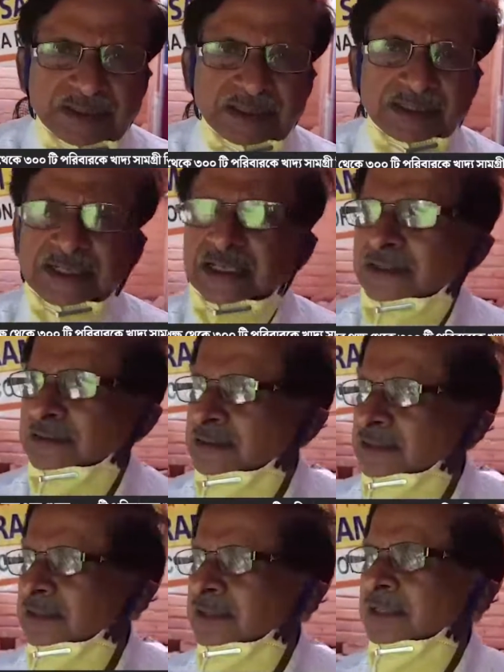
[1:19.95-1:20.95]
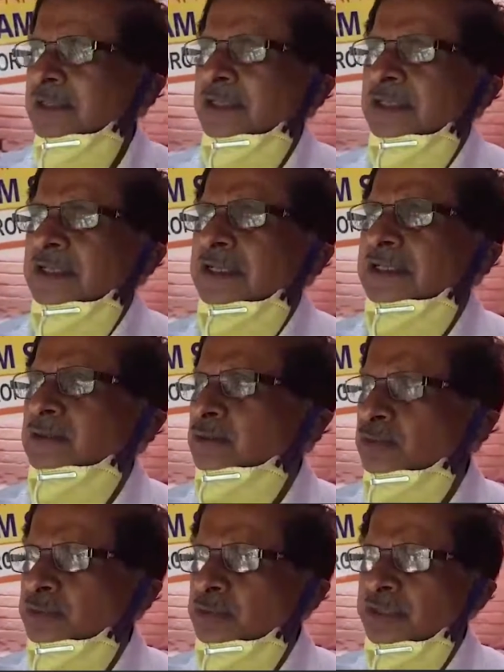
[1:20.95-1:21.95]
এটা এটা
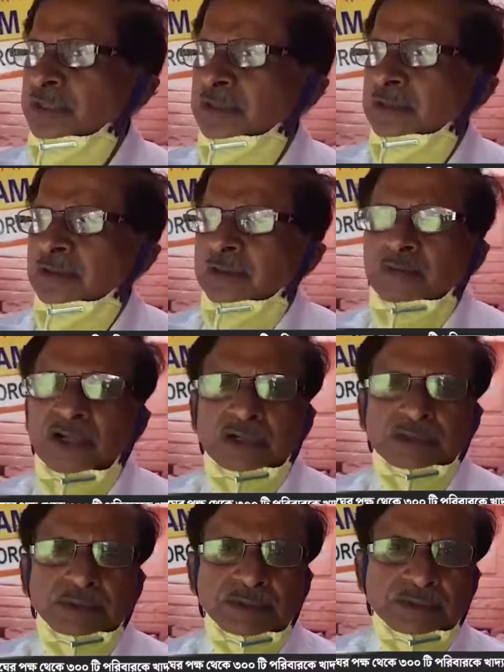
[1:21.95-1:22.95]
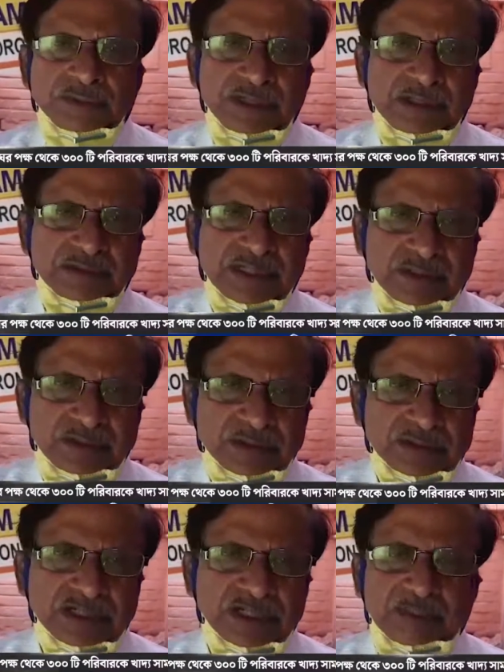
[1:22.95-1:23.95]
সমস্তই ভারত সেবার
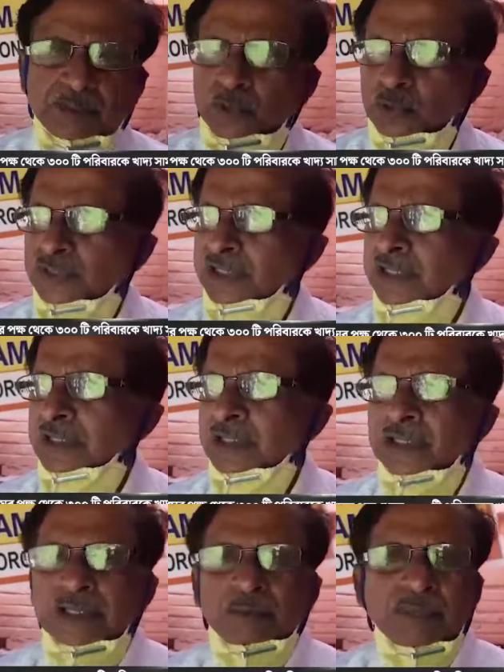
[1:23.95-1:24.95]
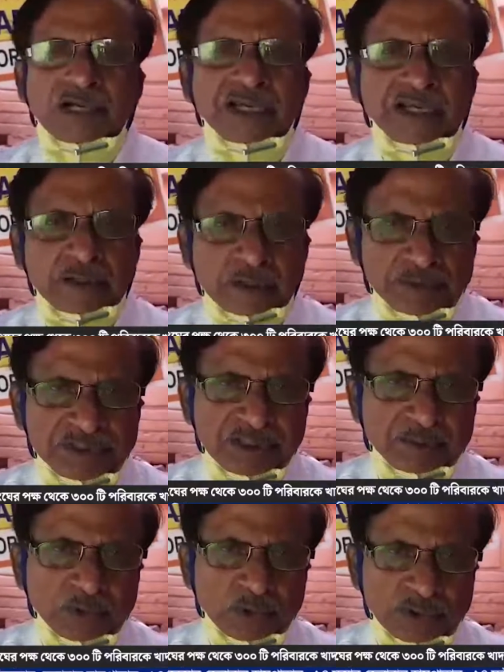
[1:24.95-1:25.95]
তারকেশ্বর শাখার পক্ষ থেকে বা হেড
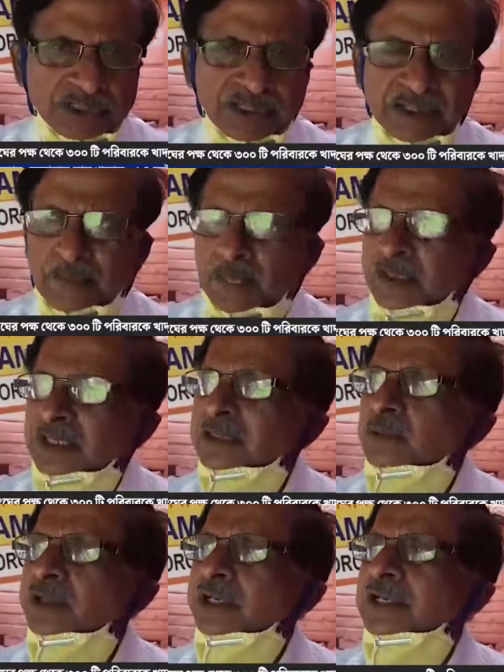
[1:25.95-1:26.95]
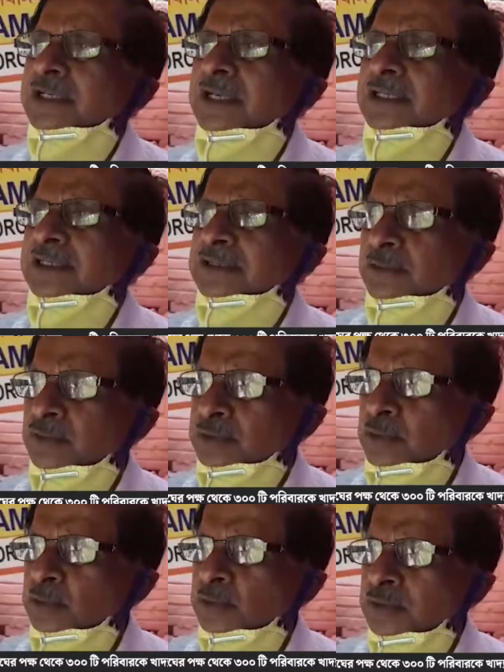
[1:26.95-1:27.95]
অফিসের পক্ষ থেকে এবং এখানকার যে সমস্ত
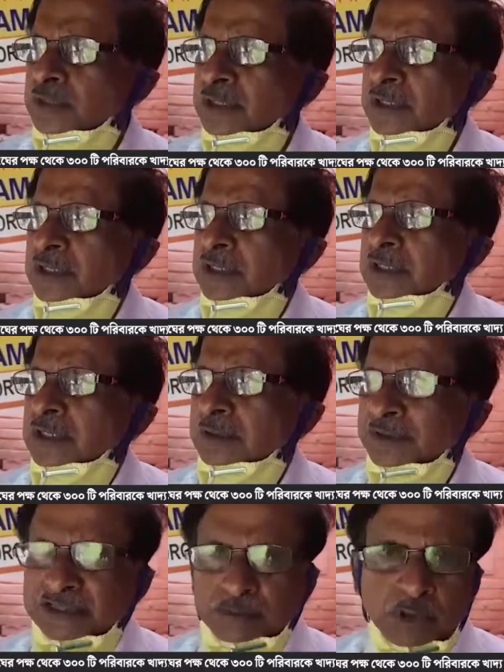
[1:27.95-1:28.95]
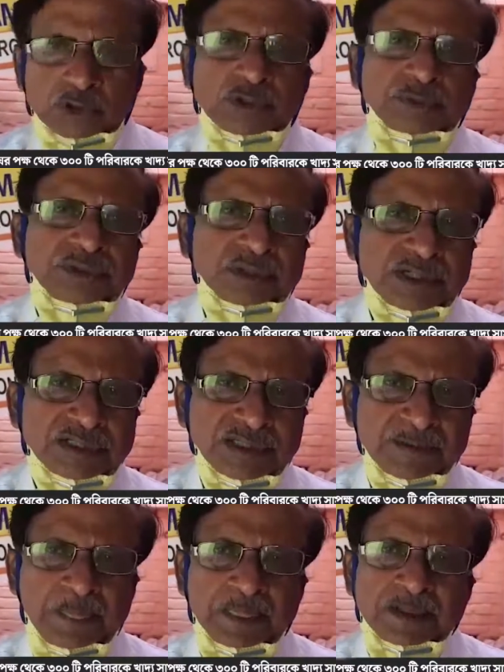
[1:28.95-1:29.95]
আমাদের ভক্তবৃন্দ আছে
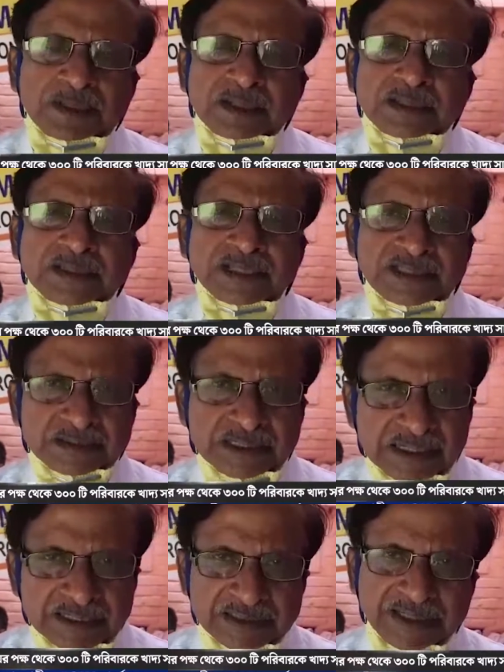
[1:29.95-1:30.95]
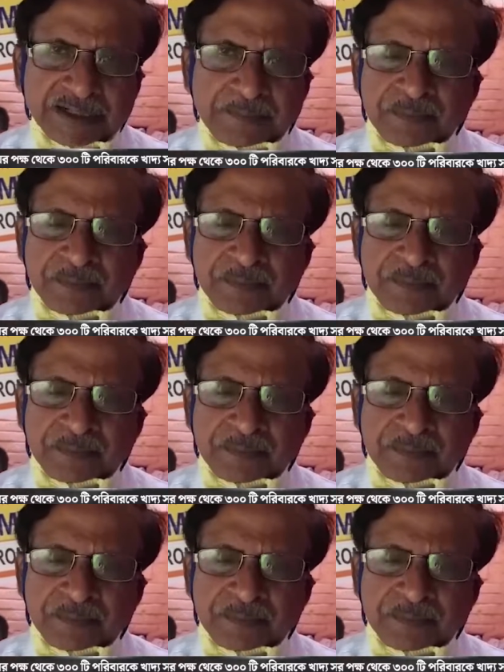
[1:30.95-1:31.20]
তাদের সাহায্যে